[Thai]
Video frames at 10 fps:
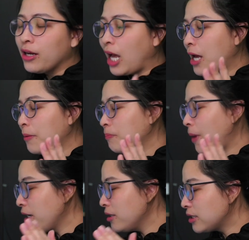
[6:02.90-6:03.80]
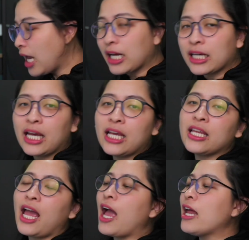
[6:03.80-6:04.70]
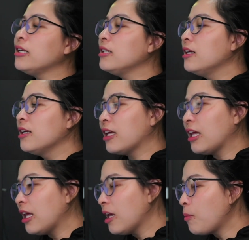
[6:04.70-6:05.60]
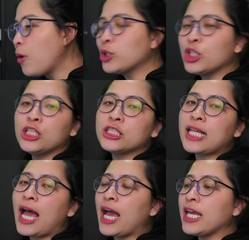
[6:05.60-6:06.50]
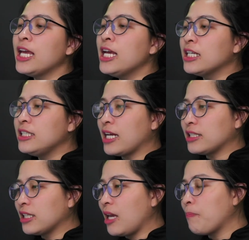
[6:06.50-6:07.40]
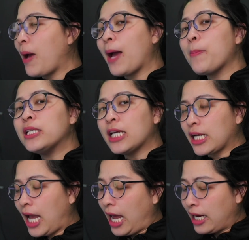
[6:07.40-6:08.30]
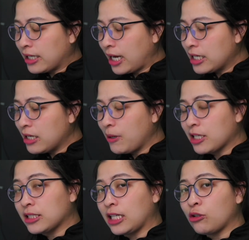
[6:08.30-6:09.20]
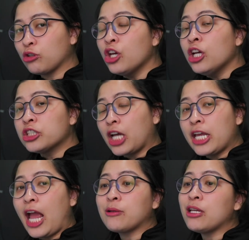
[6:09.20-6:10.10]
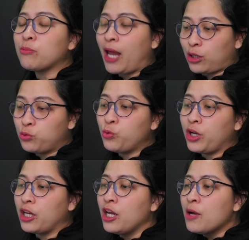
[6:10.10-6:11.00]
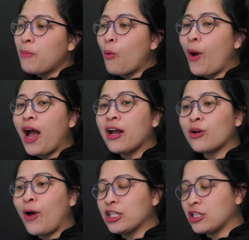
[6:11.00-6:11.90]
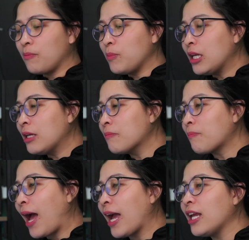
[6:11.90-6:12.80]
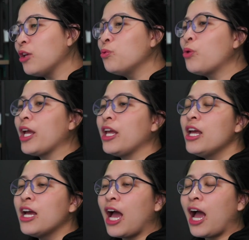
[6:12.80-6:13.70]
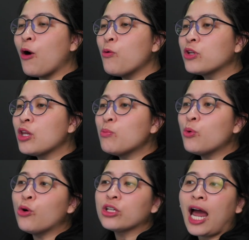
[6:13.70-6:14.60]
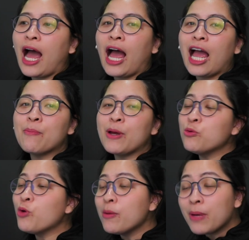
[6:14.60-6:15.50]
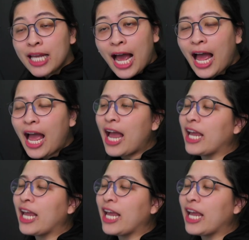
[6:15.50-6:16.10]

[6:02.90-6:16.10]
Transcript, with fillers: ขับปั่นจักรยาน ขี่มอเตอร์ไซค์อยากจะเก็บภาพบรรยากาศอะไรที่เป็นลักษณะต้องใช้ Active Tag ด้วย เพราะว่าเราอาจจะบินไปด้วยเอารีโมทถ่ายไปด้วยไม่ได้